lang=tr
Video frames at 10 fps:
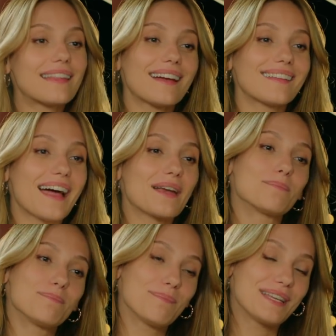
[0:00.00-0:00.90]
ne kadar
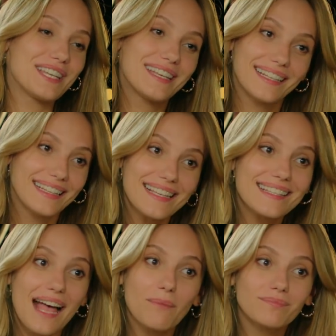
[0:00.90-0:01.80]

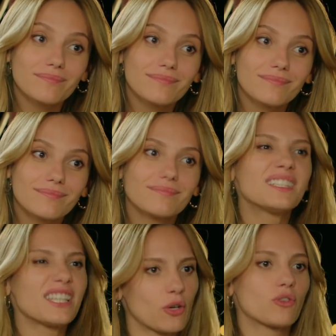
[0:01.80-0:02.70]
becerikliysem
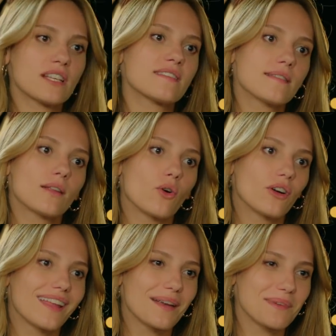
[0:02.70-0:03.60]
yatak odasında da o
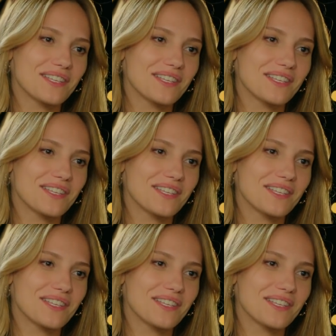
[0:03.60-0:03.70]
kadar